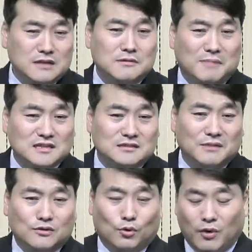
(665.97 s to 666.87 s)

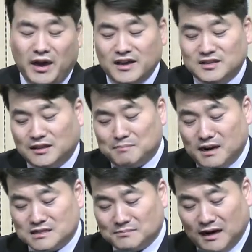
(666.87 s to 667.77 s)
말씀했고 왜 이때
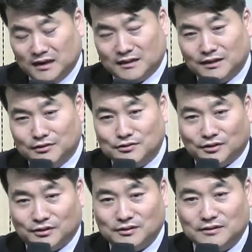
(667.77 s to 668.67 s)
말씀 안 하냐는 거예요.
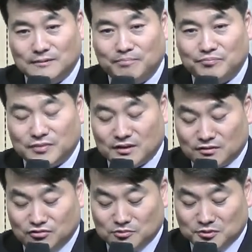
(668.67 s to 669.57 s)

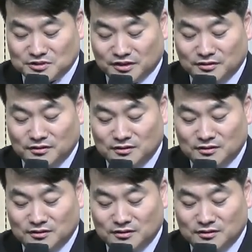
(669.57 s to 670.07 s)
그리고 보세요.